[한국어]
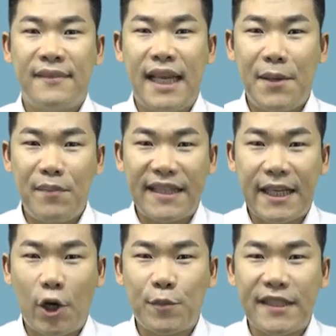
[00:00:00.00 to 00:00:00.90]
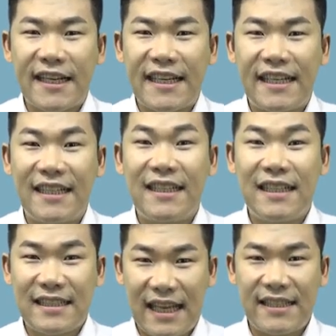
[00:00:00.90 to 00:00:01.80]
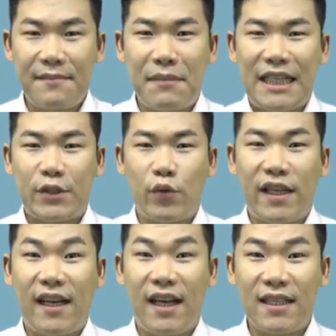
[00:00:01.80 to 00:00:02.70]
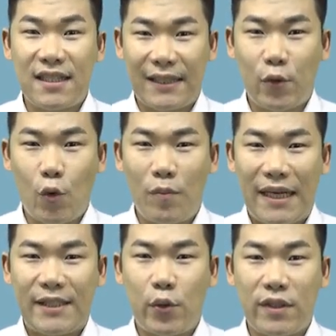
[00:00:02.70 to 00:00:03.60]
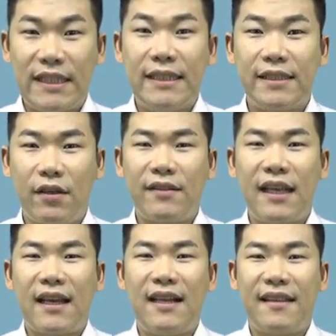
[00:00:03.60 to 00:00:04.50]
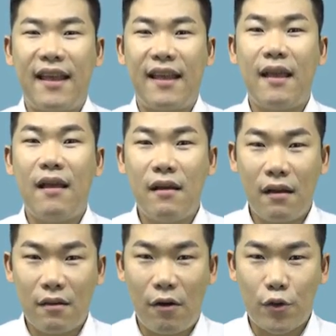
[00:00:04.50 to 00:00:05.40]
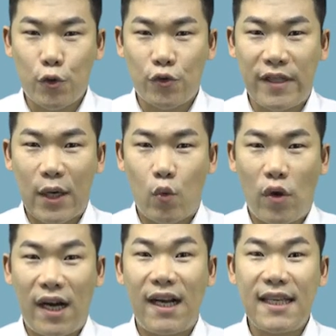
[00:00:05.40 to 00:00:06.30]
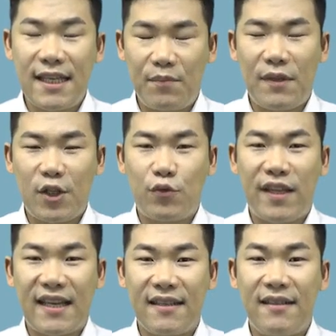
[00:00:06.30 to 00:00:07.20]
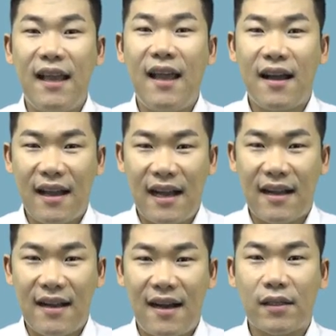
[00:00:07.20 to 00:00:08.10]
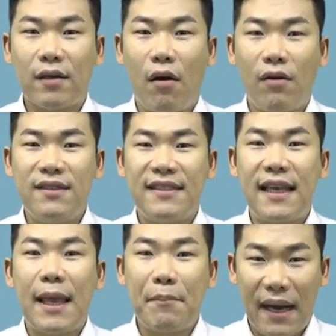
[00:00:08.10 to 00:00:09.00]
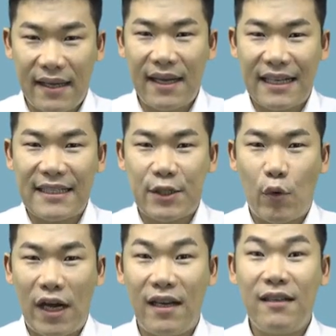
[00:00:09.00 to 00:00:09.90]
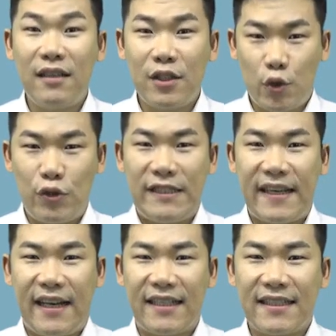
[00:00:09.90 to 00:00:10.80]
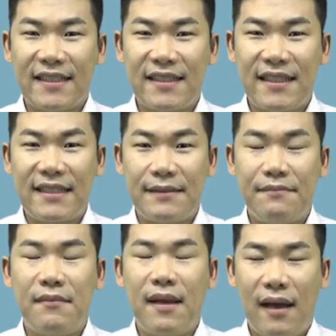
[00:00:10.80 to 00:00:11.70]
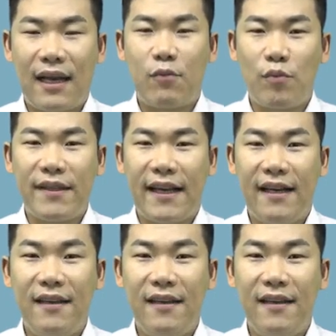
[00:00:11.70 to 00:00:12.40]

임대 사업자가 자진 말소나 자동 말소를 선택할 때 거주주택과 임대주택을 각각 언제 팔아야 할지와 주의사항 지금 알아봅니다.